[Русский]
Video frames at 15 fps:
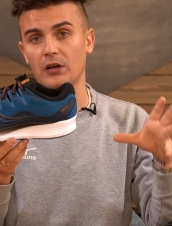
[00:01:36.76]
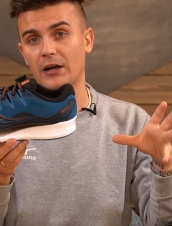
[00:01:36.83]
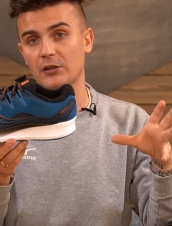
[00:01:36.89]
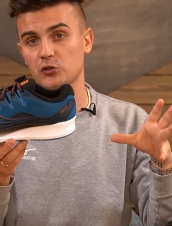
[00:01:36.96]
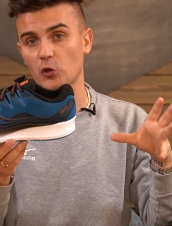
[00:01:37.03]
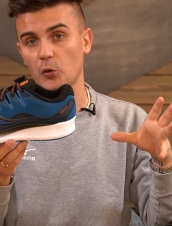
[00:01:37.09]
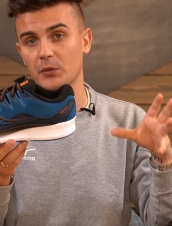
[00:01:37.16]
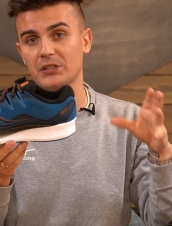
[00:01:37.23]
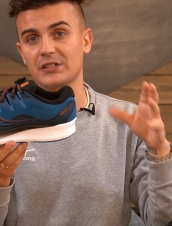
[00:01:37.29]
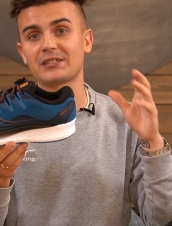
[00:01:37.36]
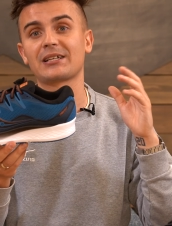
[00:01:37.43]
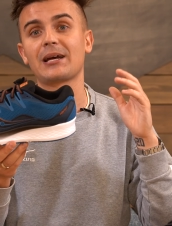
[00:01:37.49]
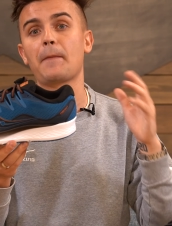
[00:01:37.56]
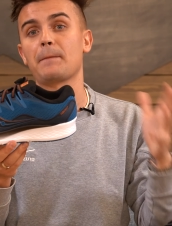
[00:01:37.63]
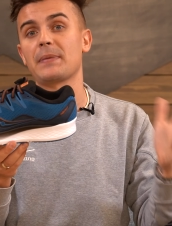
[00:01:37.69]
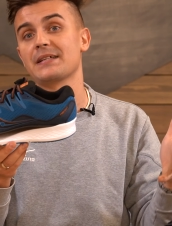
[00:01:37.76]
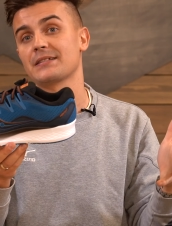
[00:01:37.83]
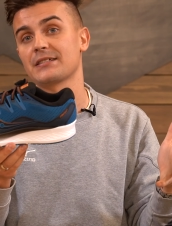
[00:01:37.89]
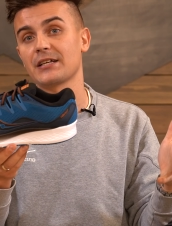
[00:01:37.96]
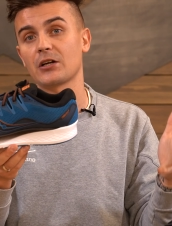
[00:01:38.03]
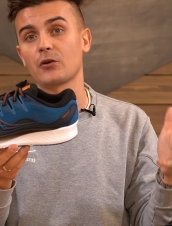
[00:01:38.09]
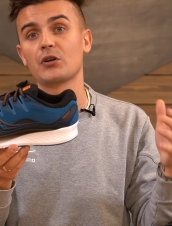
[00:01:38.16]
особенность
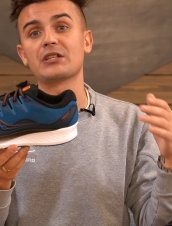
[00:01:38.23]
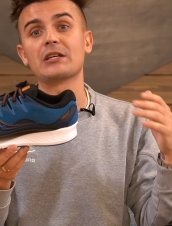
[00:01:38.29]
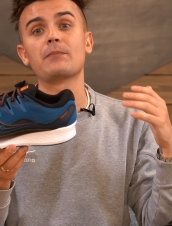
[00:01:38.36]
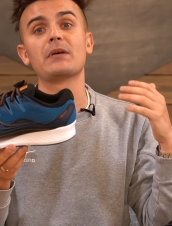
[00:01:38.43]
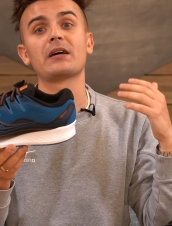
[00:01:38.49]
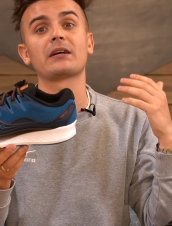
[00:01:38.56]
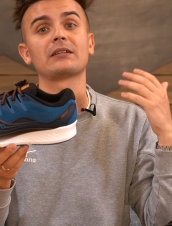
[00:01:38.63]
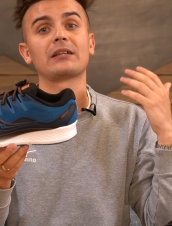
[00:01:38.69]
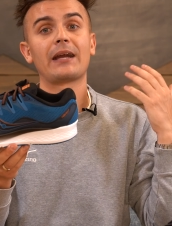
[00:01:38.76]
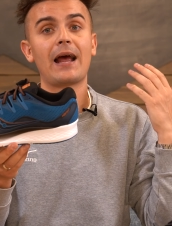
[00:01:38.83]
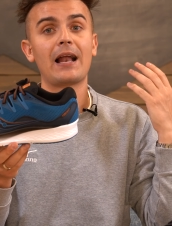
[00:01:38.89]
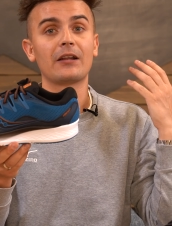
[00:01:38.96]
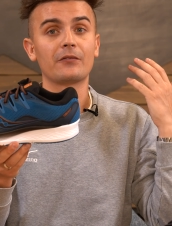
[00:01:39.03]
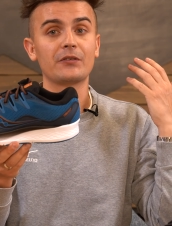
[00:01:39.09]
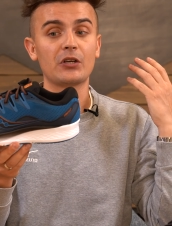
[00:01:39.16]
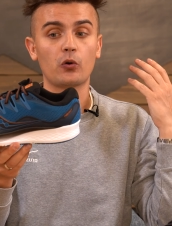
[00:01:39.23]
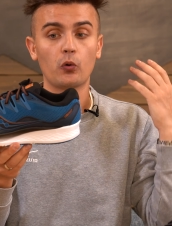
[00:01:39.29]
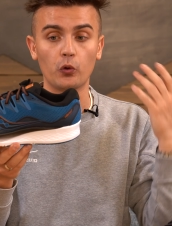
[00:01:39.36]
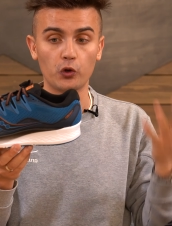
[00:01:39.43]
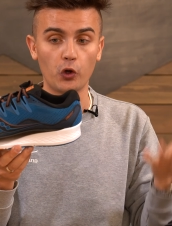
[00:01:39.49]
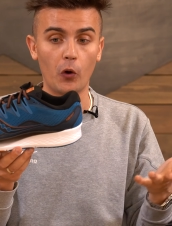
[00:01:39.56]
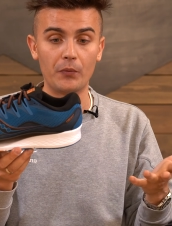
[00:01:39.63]
компенсировать и бегать реально в них
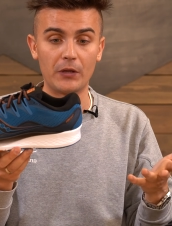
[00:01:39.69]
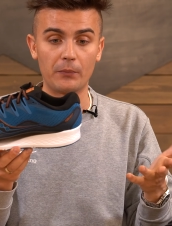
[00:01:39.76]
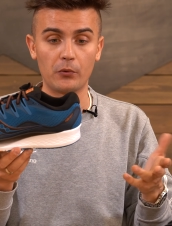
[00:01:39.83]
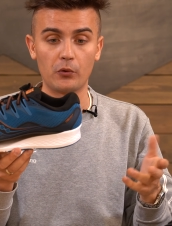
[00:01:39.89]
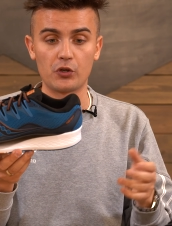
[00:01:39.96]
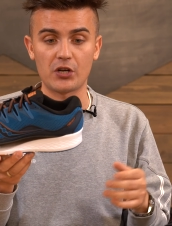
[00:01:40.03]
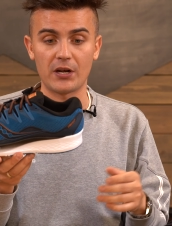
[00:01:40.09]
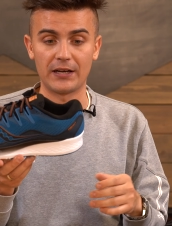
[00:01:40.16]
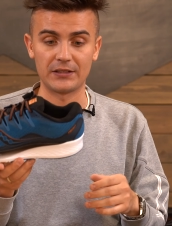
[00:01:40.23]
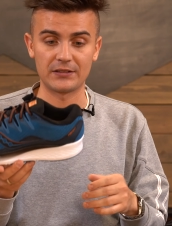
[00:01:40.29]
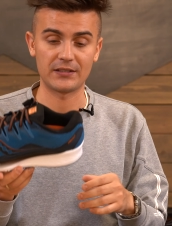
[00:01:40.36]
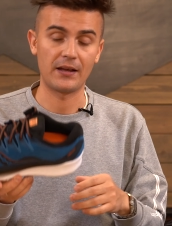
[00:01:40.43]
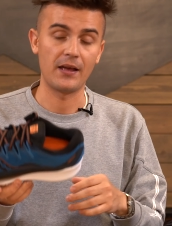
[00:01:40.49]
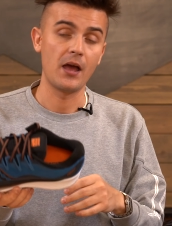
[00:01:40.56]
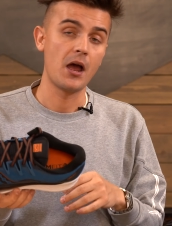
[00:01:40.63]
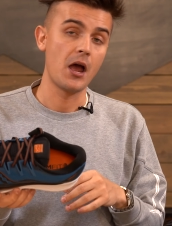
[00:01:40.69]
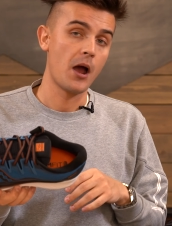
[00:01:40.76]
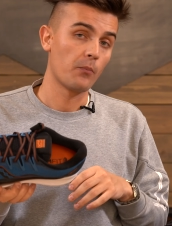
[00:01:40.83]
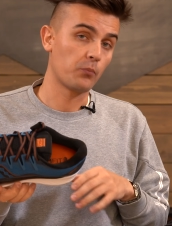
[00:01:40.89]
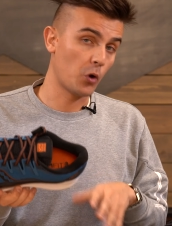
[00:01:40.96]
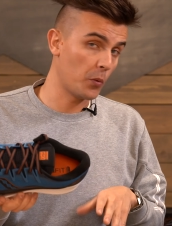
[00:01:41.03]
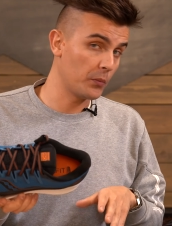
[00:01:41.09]
удобнее получается.
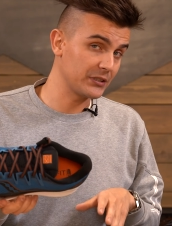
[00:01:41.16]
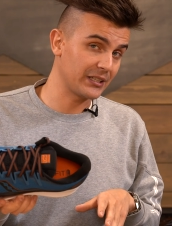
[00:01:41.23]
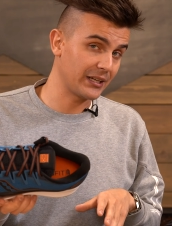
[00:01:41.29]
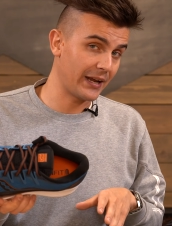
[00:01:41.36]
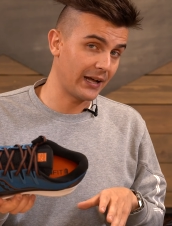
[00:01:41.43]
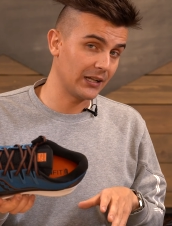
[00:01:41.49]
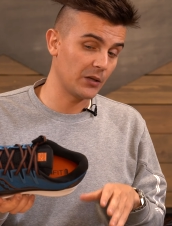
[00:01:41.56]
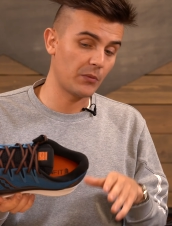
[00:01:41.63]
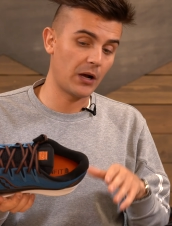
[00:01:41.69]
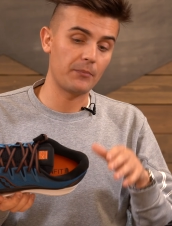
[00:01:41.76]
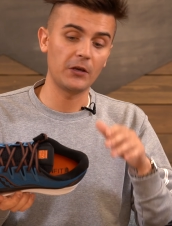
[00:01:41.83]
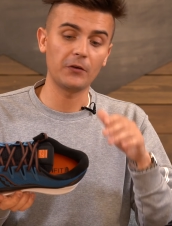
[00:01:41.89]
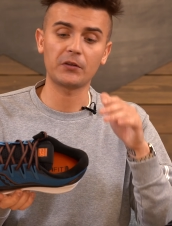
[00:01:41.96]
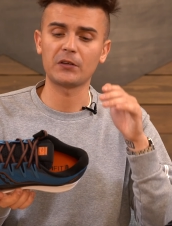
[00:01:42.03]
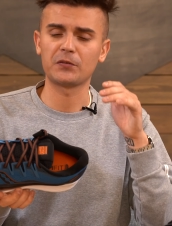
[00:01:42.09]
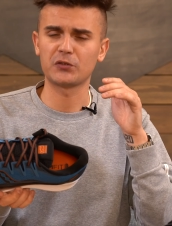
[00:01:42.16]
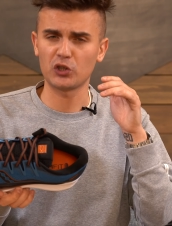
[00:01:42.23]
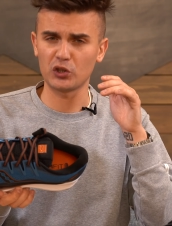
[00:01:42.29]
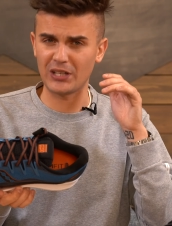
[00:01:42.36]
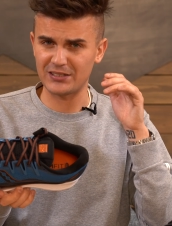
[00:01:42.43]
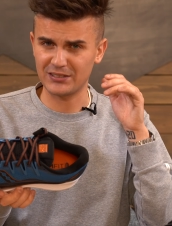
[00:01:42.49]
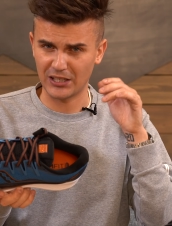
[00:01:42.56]
По материалам обивки
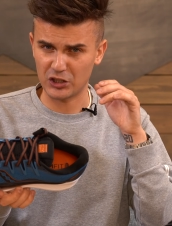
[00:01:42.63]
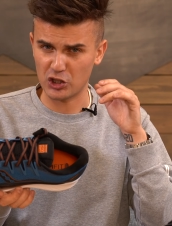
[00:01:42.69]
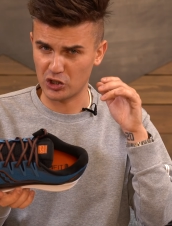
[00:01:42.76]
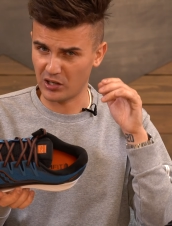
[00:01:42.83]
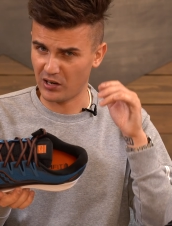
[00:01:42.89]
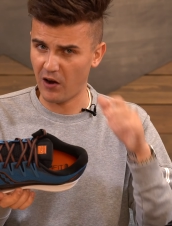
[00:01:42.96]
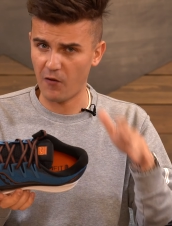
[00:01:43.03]
все достаточно